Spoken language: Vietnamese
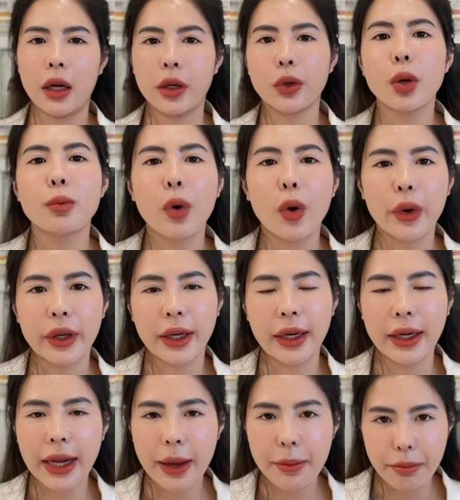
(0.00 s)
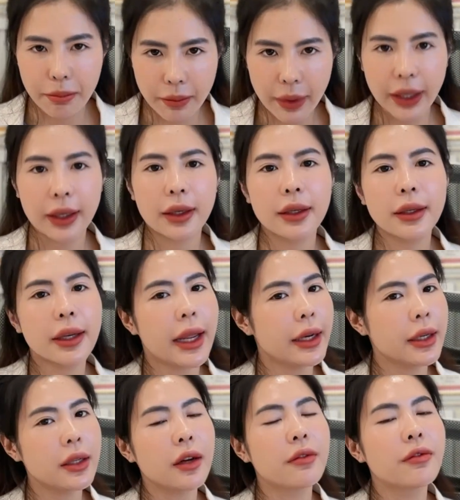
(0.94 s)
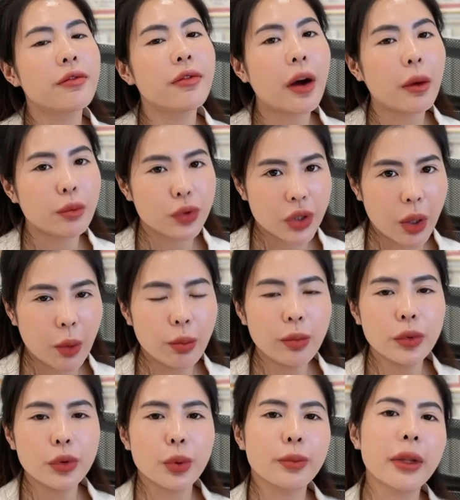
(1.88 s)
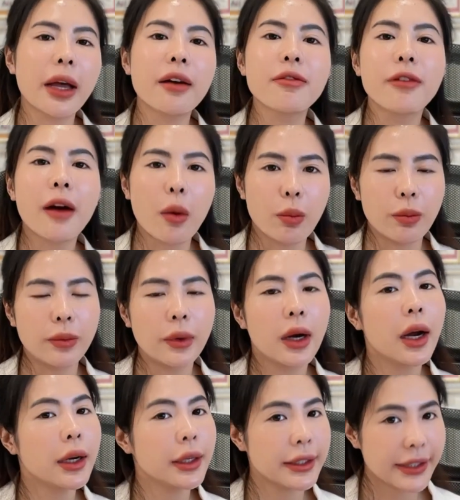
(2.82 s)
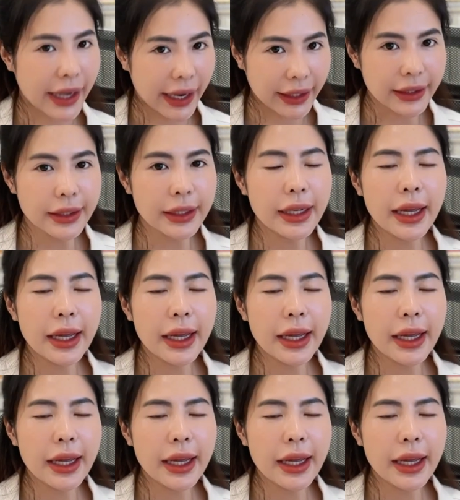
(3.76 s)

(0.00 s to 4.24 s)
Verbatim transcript: Đồi mồi là bệnh nên được phòng chống, chúng ta phòng hơn tránh.